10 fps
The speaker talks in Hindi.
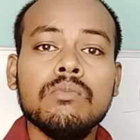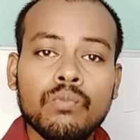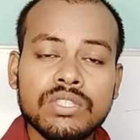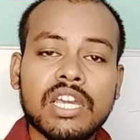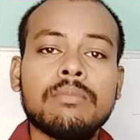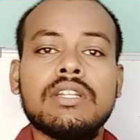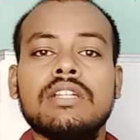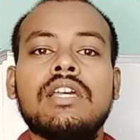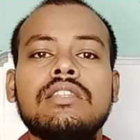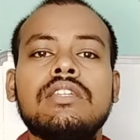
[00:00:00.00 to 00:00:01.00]
विचार में अटक
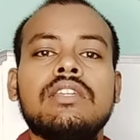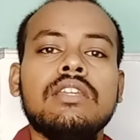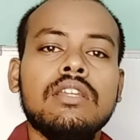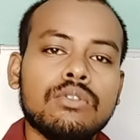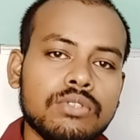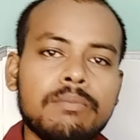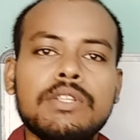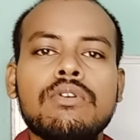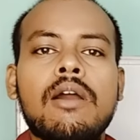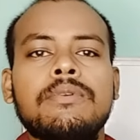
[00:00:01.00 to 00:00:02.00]
जाते हैं तो ये
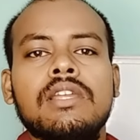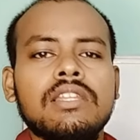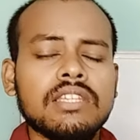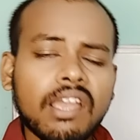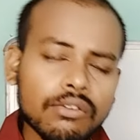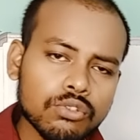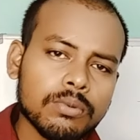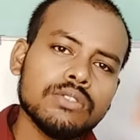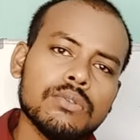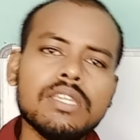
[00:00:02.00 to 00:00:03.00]
वीडियो आपके लिए क्या
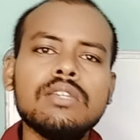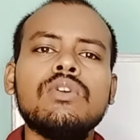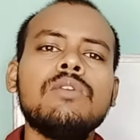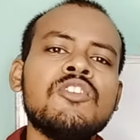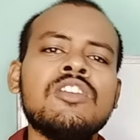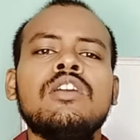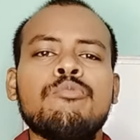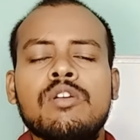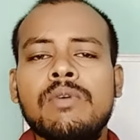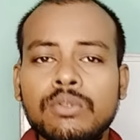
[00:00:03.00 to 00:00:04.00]
सुबह जो है कि कोई भी
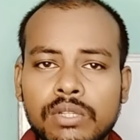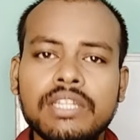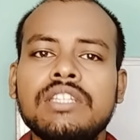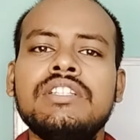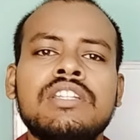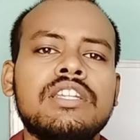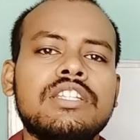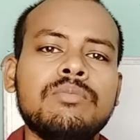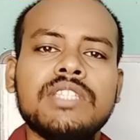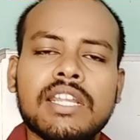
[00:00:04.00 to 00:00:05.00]
भगवान को लेकर
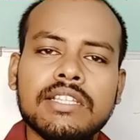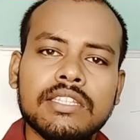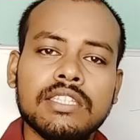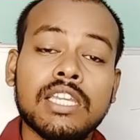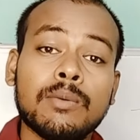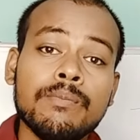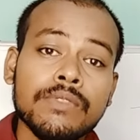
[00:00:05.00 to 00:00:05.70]
नेगेटिव विचार आ जाते हैं या